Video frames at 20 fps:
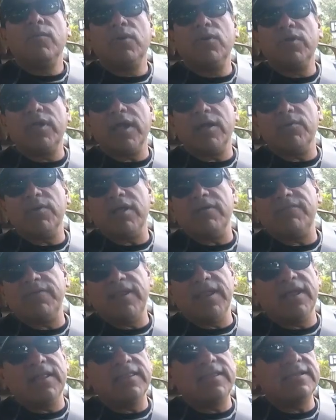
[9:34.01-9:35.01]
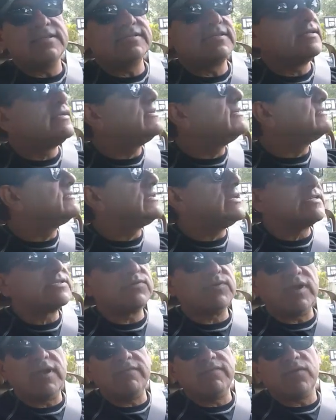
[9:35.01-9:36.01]
Bueno, llegamos al final de este
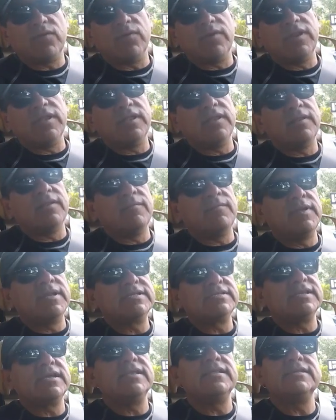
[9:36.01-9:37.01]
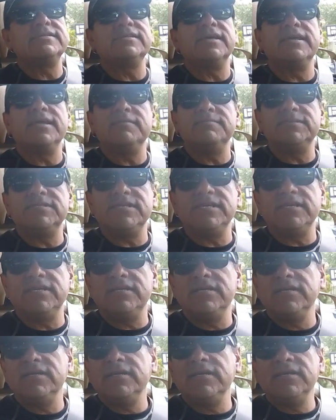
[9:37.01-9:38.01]
test drive con el Mercedes AMG
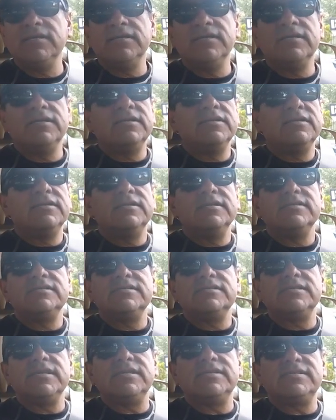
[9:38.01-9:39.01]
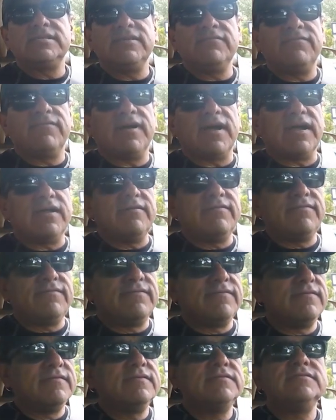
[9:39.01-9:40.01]
65
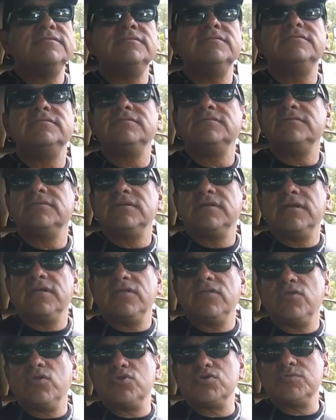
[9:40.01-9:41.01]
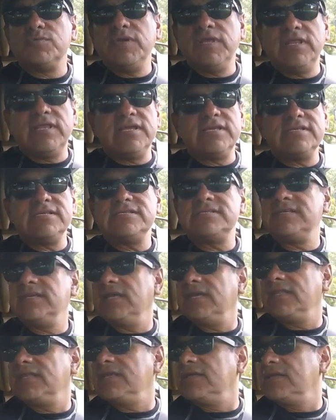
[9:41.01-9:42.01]

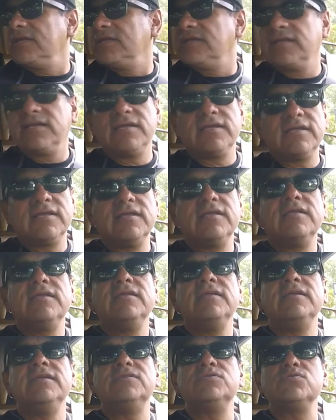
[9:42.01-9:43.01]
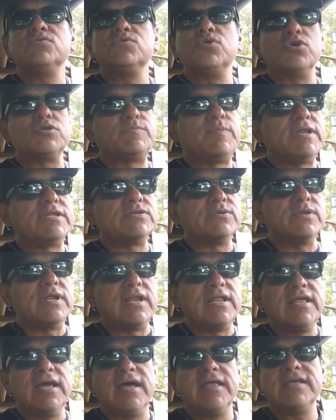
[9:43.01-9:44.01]
2017 y sus dos
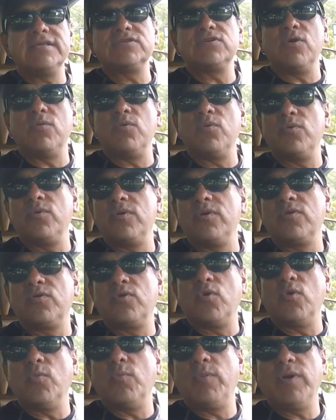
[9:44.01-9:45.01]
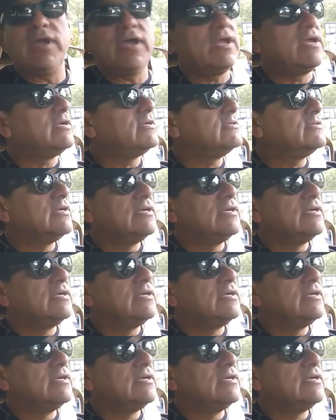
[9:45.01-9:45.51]
personalidades como un coupé